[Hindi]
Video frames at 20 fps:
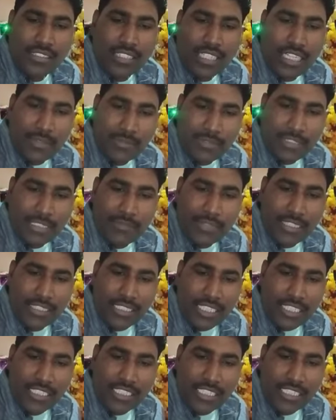आपसे मैं
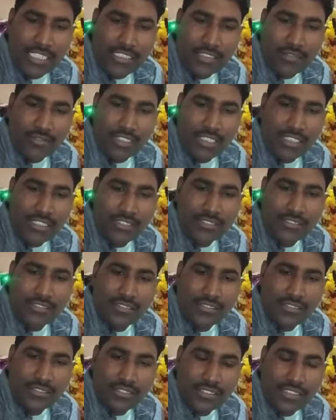इतना ही कहना चाहूँगा
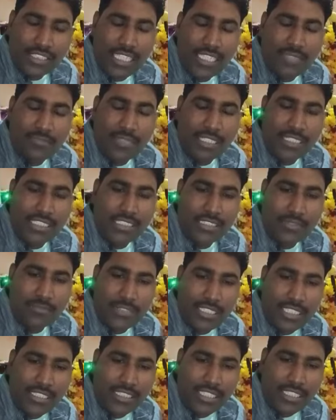जय माता
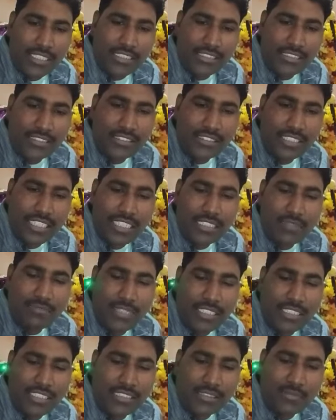शमशान काली जय
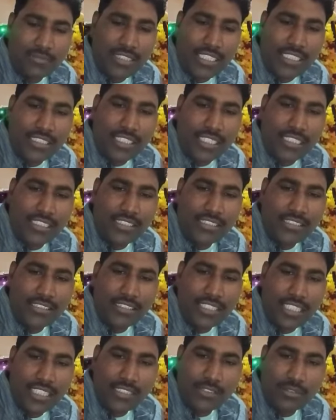माता शमशान काली
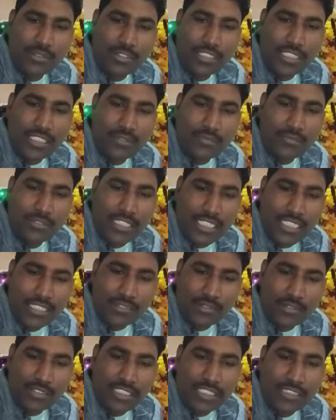जय गुरुदेव जय
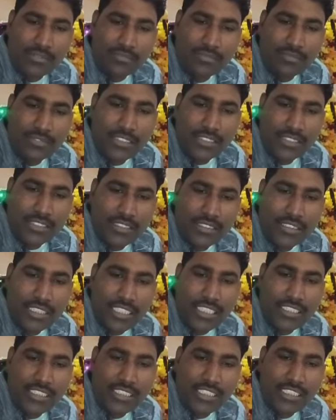गुरुदेव
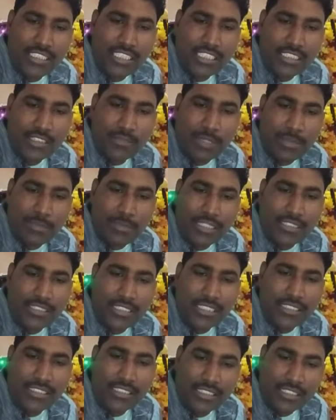जय श्री नरेश कुमार
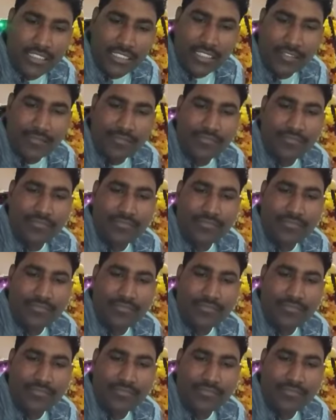पांचाल जी की जय